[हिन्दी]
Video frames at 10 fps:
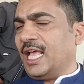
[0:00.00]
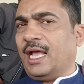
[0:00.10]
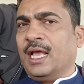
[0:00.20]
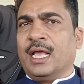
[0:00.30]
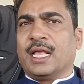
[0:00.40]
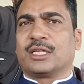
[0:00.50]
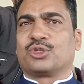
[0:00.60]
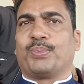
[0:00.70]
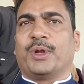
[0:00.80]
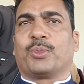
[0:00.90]
है यह
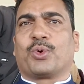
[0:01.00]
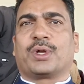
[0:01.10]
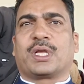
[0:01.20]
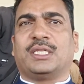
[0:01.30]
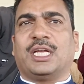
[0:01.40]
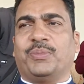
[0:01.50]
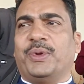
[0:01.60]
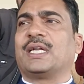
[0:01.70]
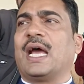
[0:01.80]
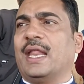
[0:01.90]
सुप्रीम कोर्ट के
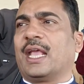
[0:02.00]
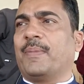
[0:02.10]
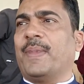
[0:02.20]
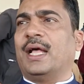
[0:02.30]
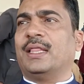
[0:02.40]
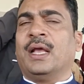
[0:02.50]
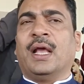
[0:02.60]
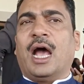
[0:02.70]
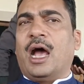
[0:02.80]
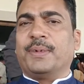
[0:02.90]
जजमेंट आने के बाद
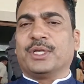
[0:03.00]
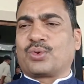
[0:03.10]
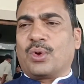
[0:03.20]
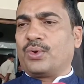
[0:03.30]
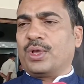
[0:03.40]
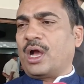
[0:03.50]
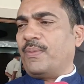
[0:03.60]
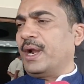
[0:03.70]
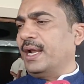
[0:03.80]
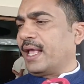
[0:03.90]
अब इसको कोई
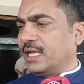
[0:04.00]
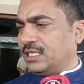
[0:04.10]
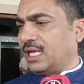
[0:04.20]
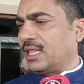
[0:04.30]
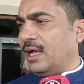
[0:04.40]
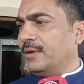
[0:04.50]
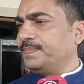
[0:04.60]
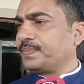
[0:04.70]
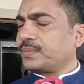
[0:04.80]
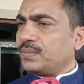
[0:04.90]
कवर नहीं कर सकता
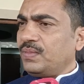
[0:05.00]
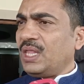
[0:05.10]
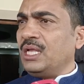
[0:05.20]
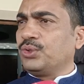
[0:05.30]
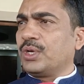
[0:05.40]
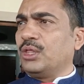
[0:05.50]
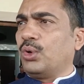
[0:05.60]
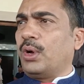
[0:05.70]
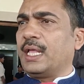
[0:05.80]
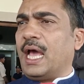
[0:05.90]
है क्योंकि
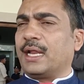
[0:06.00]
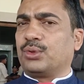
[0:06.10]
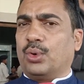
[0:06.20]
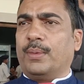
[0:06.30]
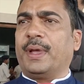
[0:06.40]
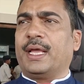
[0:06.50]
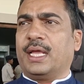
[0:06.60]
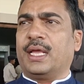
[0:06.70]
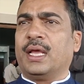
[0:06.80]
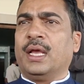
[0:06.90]
2002 में
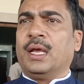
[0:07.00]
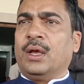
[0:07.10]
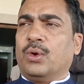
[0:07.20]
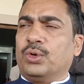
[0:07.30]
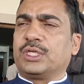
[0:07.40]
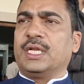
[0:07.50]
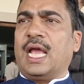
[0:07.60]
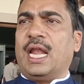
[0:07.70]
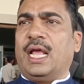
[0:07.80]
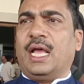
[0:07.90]
ही उच्च
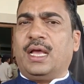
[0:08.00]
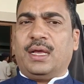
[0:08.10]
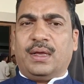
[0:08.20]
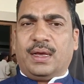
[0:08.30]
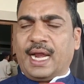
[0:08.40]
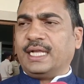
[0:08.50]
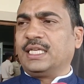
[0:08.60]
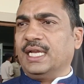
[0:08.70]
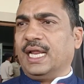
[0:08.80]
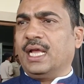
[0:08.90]
न्यायालय
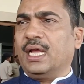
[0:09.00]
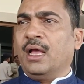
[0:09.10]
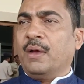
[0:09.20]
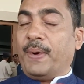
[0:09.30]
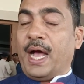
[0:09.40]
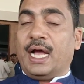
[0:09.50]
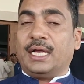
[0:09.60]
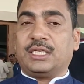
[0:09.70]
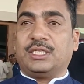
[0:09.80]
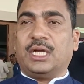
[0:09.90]
रांची ने पांच